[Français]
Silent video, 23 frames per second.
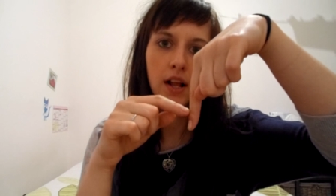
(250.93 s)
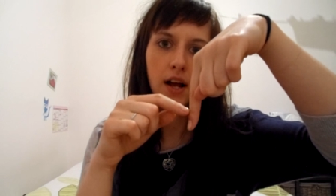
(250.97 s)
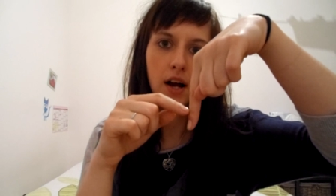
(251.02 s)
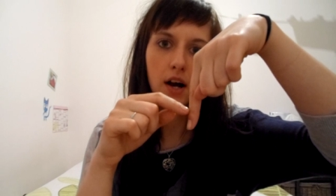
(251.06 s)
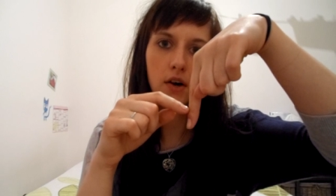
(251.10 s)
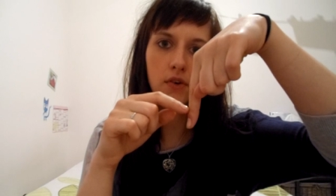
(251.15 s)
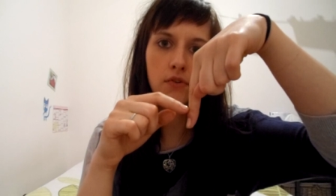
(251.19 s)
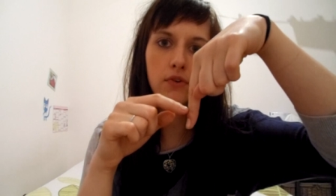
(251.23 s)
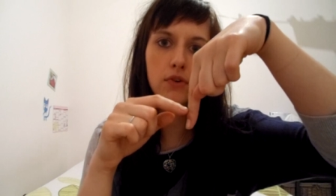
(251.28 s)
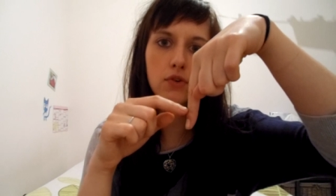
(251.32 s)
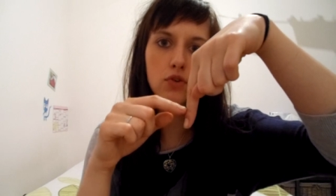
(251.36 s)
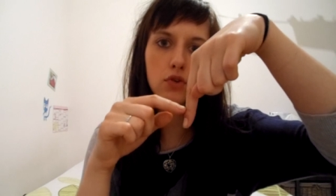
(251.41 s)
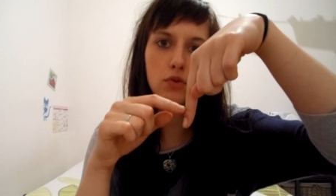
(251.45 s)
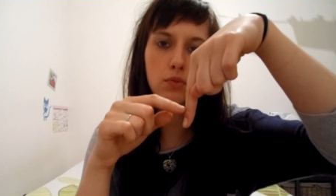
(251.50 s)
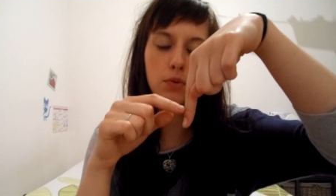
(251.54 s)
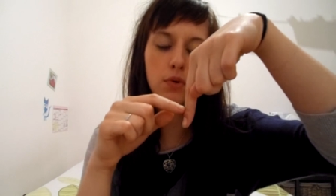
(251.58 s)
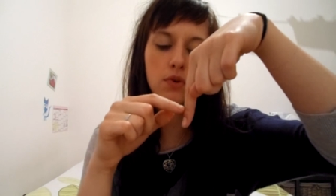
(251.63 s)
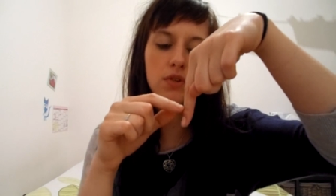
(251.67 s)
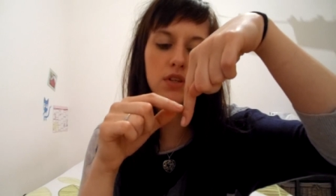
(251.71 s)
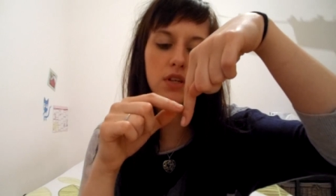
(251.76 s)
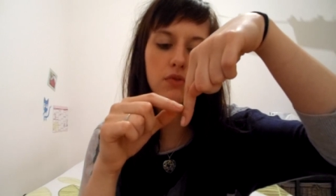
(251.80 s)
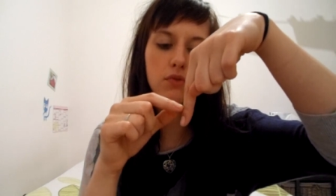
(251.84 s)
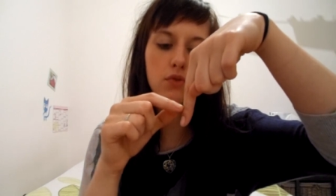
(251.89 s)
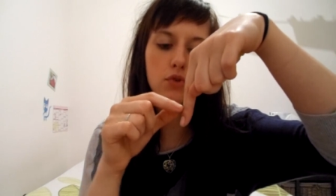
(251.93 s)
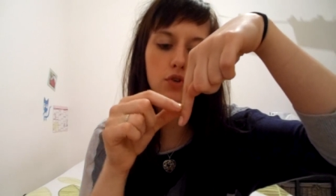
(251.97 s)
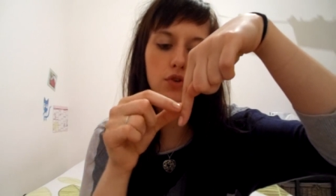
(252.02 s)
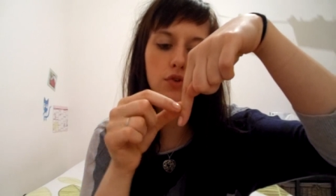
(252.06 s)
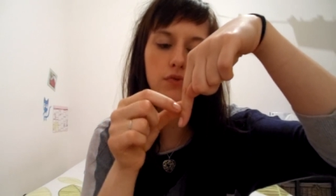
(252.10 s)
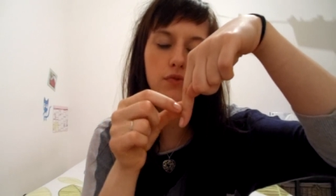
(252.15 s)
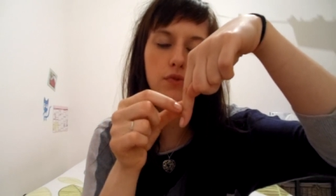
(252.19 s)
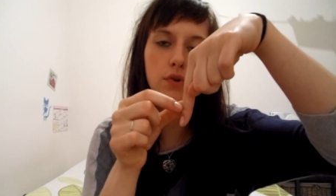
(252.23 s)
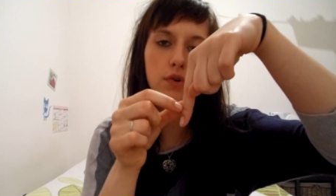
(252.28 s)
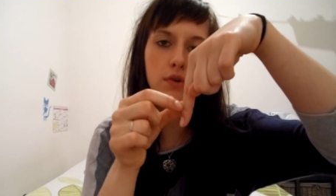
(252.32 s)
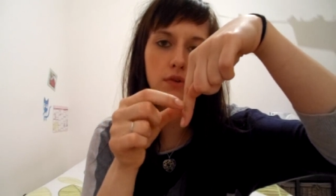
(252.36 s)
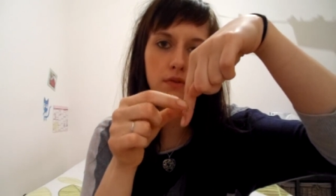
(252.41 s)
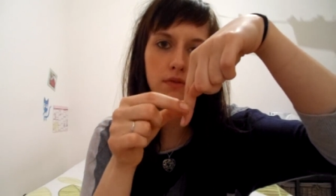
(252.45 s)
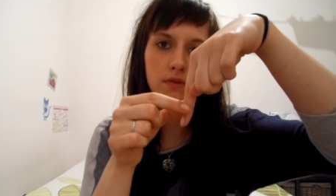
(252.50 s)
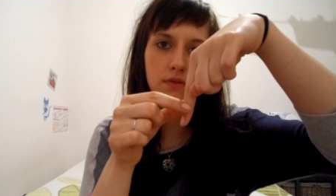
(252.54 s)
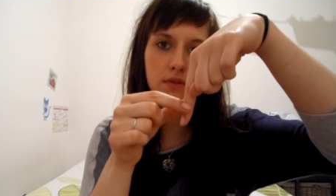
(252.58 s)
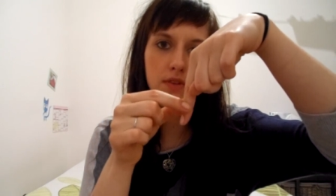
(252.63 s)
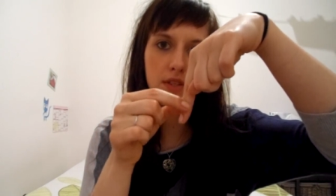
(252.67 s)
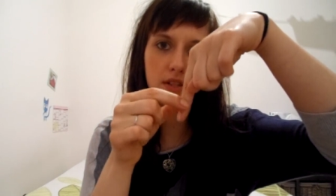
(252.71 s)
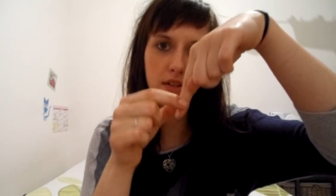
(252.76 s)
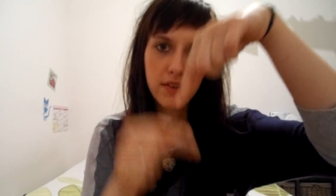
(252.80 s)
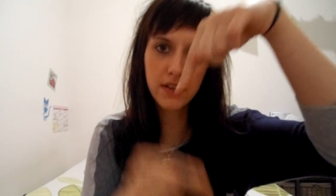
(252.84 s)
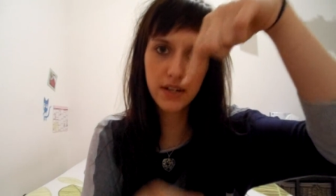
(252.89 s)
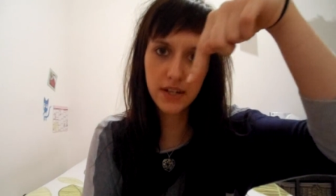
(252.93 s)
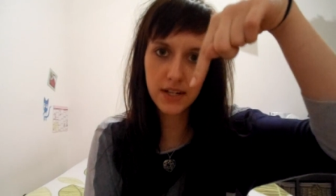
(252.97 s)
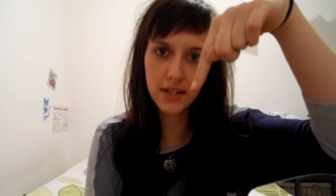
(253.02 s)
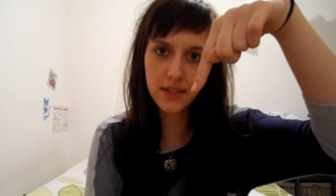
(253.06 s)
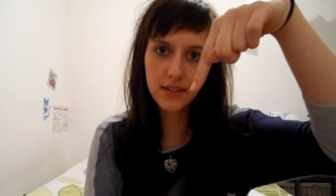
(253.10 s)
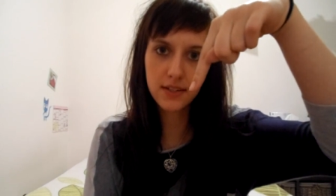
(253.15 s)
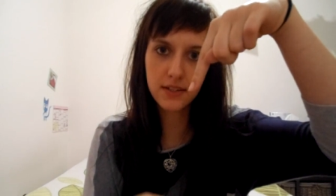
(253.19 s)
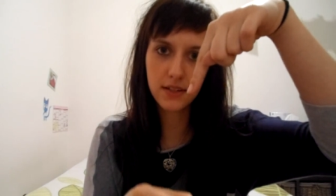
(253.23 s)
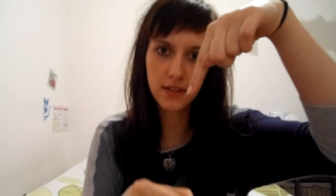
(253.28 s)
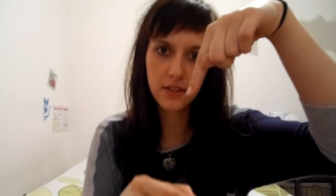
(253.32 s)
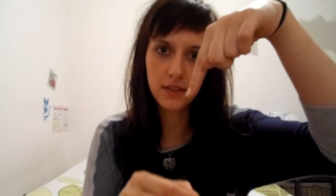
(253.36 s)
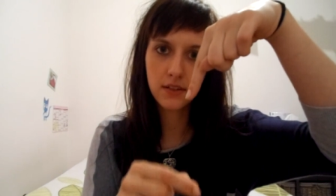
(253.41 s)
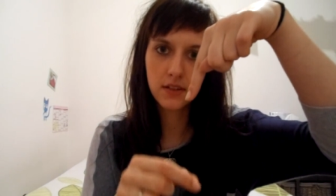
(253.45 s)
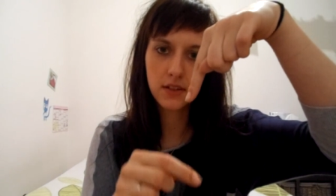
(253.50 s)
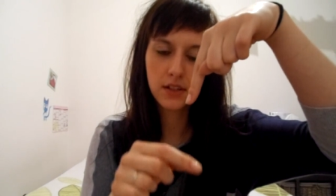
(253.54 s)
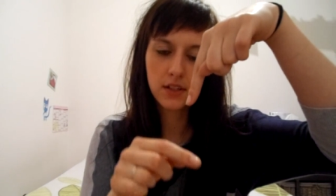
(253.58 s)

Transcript: À force de brosser vos cheveux, ça va casser.